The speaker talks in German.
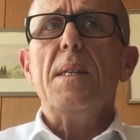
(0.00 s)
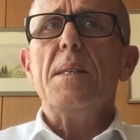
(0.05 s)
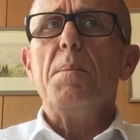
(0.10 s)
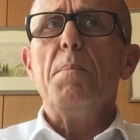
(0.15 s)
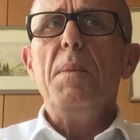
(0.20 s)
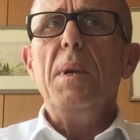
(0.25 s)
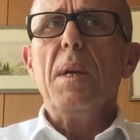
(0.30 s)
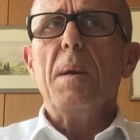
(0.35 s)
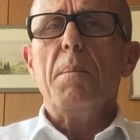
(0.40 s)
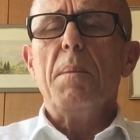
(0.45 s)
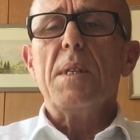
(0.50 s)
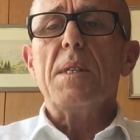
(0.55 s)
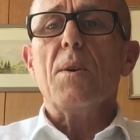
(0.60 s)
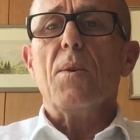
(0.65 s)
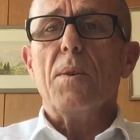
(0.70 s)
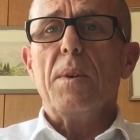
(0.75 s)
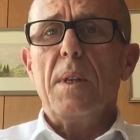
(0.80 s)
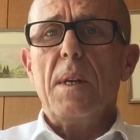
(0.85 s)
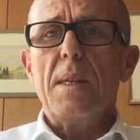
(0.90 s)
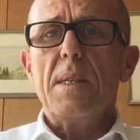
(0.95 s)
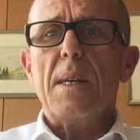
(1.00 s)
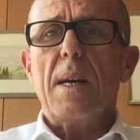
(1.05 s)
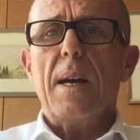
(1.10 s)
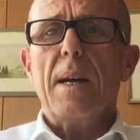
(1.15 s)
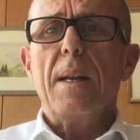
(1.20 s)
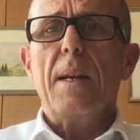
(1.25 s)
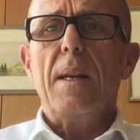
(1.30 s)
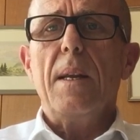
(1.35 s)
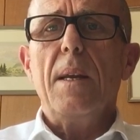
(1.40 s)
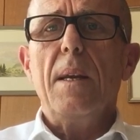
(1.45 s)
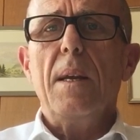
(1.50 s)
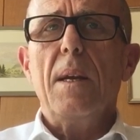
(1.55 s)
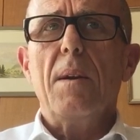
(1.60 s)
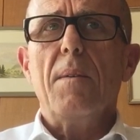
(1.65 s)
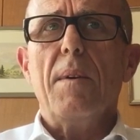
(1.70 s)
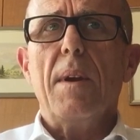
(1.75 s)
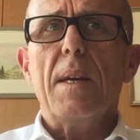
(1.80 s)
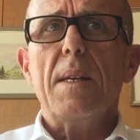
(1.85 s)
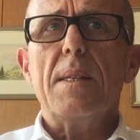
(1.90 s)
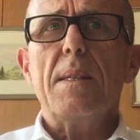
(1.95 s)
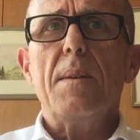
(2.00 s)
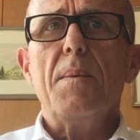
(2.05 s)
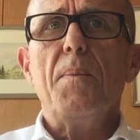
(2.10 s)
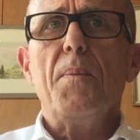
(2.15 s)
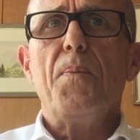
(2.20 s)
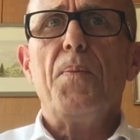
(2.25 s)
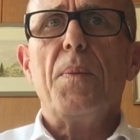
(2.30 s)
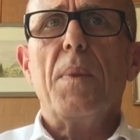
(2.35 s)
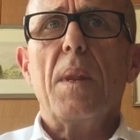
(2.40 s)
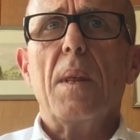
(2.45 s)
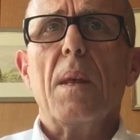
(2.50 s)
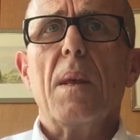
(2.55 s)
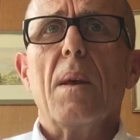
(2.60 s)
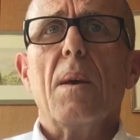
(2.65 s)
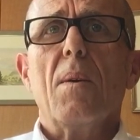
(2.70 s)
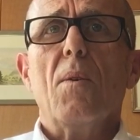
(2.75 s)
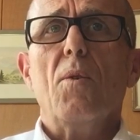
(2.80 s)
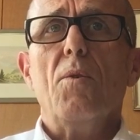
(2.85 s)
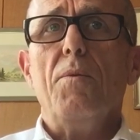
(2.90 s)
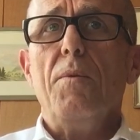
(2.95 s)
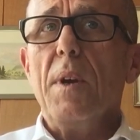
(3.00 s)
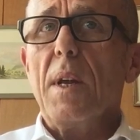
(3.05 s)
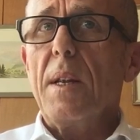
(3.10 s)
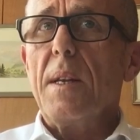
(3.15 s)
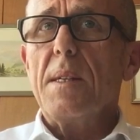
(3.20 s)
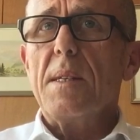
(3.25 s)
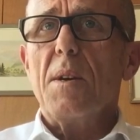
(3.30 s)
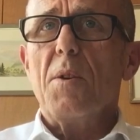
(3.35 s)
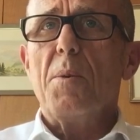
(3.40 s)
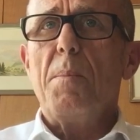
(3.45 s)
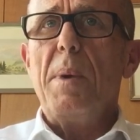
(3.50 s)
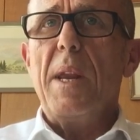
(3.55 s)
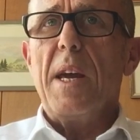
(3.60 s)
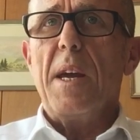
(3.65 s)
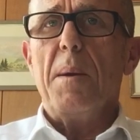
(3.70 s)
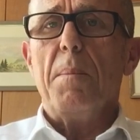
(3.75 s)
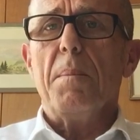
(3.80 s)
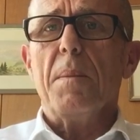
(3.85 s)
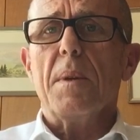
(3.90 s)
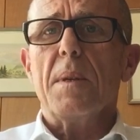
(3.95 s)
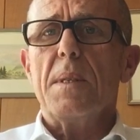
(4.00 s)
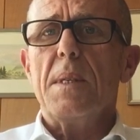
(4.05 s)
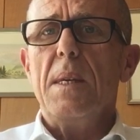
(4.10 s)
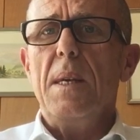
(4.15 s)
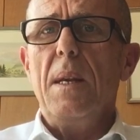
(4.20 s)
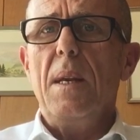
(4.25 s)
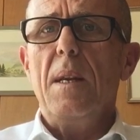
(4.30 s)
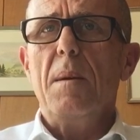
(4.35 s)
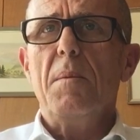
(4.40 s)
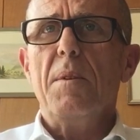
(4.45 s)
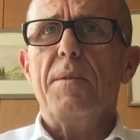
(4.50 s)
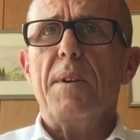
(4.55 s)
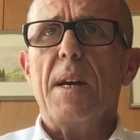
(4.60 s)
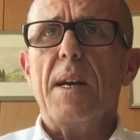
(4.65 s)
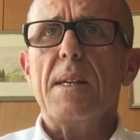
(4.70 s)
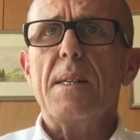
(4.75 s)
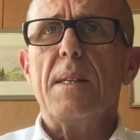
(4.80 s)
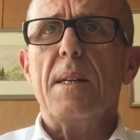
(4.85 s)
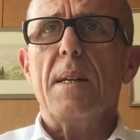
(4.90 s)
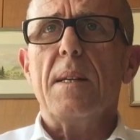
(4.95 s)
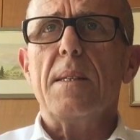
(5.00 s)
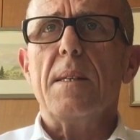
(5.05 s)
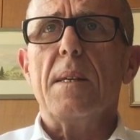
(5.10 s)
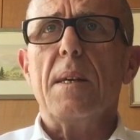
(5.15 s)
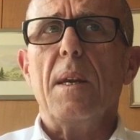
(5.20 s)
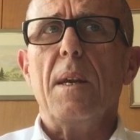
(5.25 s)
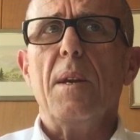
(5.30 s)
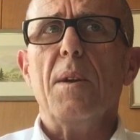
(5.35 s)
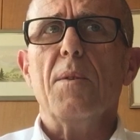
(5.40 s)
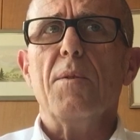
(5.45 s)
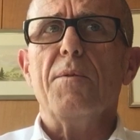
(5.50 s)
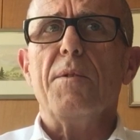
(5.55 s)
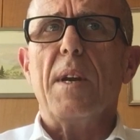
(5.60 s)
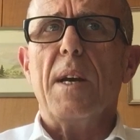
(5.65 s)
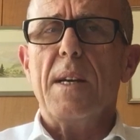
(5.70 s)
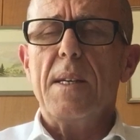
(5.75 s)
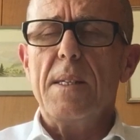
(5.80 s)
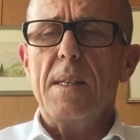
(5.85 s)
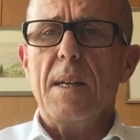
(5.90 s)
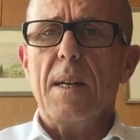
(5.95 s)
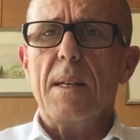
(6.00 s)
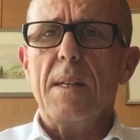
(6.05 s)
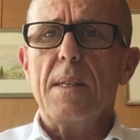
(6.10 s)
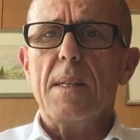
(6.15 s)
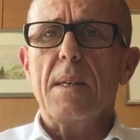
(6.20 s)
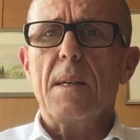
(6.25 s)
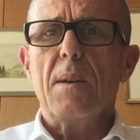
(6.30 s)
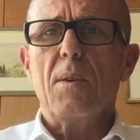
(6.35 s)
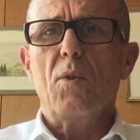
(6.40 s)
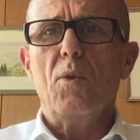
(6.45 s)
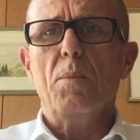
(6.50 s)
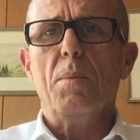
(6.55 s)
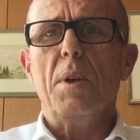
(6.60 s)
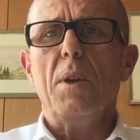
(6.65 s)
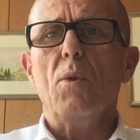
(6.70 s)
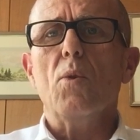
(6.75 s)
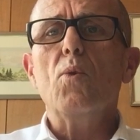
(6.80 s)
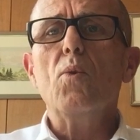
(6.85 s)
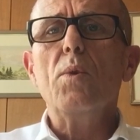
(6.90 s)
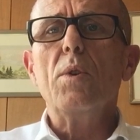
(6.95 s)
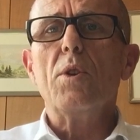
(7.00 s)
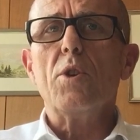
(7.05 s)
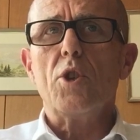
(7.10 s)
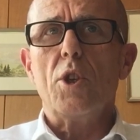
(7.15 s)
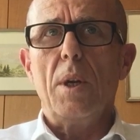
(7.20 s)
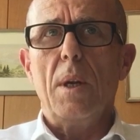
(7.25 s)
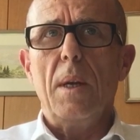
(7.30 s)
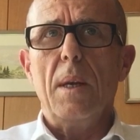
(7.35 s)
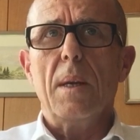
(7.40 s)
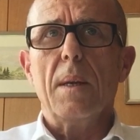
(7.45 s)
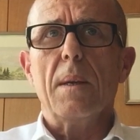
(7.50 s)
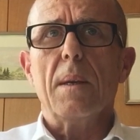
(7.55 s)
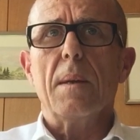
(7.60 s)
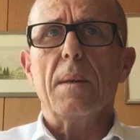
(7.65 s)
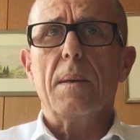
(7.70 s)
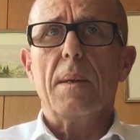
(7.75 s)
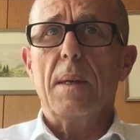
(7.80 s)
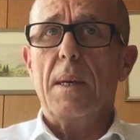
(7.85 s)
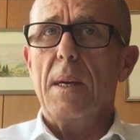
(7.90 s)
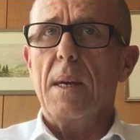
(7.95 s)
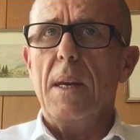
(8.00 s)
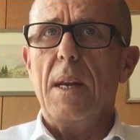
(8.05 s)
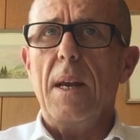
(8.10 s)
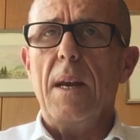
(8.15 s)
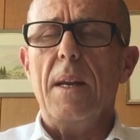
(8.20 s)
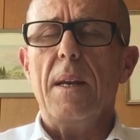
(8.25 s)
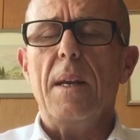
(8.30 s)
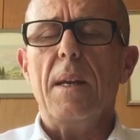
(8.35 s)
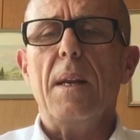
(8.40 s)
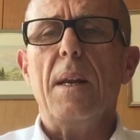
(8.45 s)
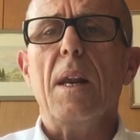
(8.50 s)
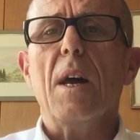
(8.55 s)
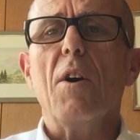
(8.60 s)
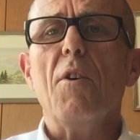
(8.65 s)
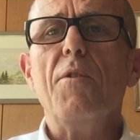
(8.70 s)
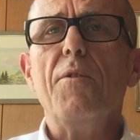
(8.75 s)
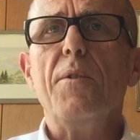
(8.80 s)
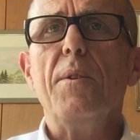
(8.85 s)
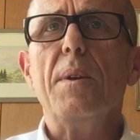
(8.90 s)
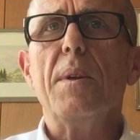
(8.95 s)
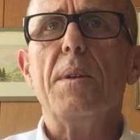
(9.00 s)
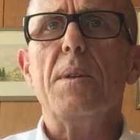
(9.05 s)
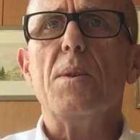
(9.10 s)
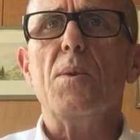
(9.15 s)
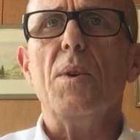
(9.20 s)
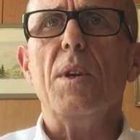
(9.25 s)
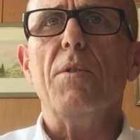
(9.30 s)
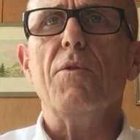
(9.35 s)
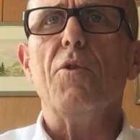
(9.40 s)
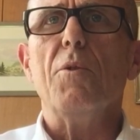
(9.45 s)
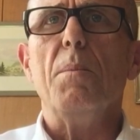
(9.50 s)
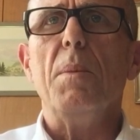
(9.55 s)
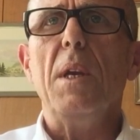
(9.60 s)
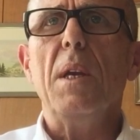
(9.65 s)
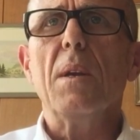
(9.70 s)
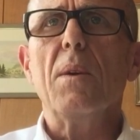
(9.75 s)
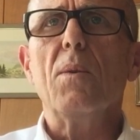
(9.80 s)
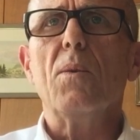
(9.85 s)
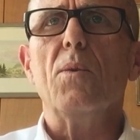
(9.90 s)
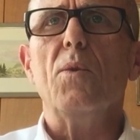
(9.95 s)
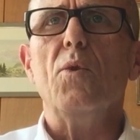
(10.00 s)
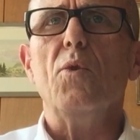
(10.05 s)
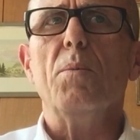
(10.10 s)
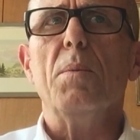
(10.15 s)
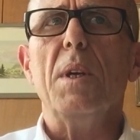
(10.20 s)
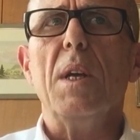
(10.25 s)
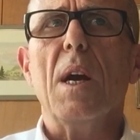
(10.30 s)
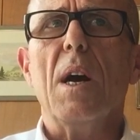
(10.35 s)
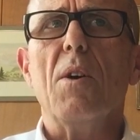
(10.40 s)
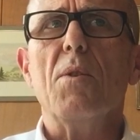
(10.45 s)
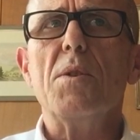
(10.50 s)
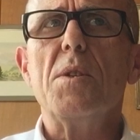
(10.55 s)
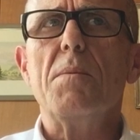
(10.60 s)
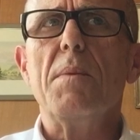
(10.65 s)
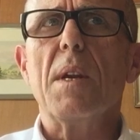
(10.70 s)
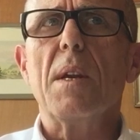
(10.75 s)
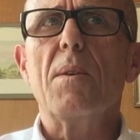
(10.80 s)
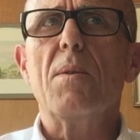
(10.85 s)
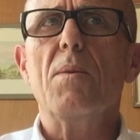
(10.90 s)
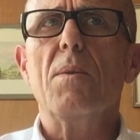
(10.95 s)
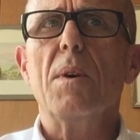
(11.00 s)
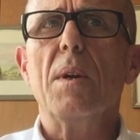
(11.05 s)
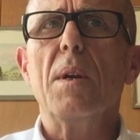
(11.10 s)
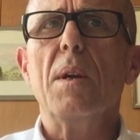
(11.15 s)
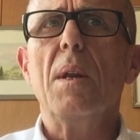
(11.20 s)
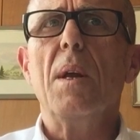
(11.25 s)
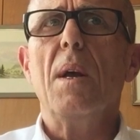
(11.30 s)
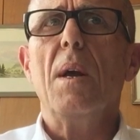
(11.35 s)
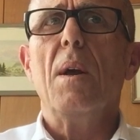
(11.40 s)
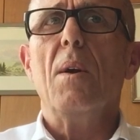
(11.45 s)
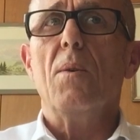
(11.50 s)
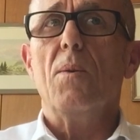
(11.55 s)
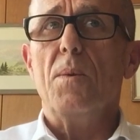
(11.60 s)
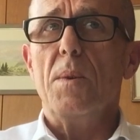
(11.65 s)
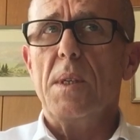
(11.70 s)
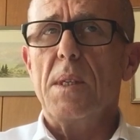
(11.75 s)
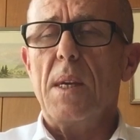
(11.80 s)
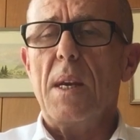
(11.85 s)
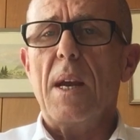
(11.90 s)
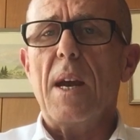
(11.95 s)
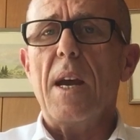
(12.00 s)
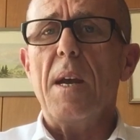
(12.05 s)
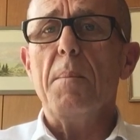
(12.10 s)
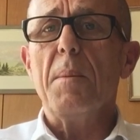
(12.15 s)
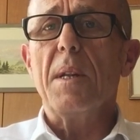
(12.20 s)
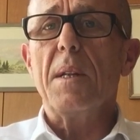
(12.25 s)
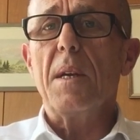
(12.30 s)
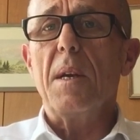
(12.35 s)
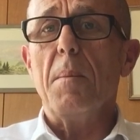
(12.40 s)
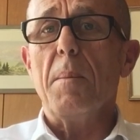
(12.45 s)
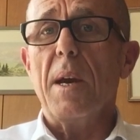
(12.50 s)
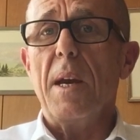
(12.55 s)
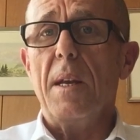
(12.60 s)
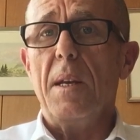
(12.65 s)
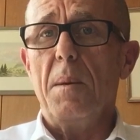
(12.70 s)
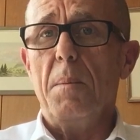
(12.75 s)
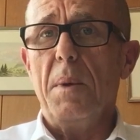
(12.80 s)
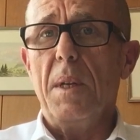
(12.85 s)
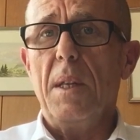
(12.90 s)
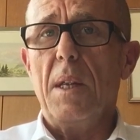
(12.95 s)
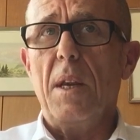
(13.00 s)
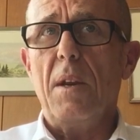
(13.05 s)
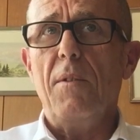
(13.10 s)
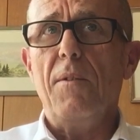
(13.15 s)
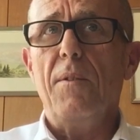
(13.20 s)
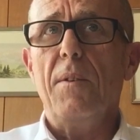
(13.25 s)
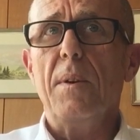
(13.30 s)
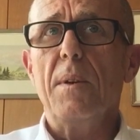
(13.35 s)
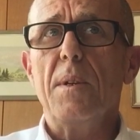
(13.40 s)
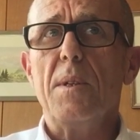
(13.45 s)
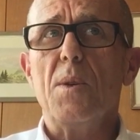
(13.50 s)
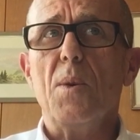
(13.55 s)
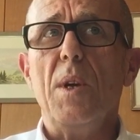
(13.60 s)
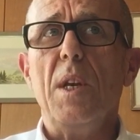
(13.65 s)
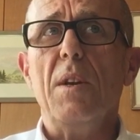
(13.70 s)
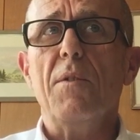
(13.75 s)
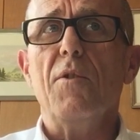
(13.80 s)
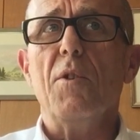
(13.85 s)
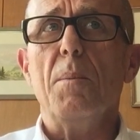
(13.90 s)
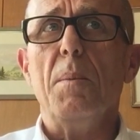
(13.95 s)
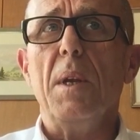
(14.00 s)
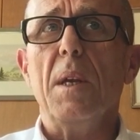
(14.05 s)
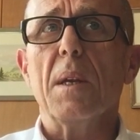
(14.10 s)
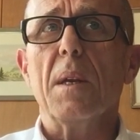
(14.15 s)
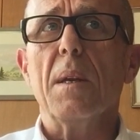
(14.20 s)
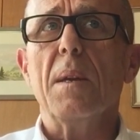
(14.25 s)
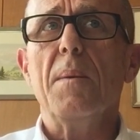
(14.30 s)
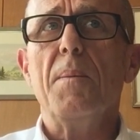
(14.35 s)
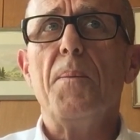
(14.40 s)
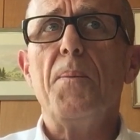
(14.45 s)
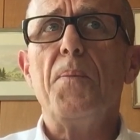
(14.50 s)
ist mir ein besonderes Anliegen gewesen und wird es auch bleiben, Sie, liebe Frastanzerinnen und Frastanzer, über die unterschiedlichen Kanäle laufend zu informieren und über die Auswirkungen unsere Heimatgemeinde betreffend zu informieren.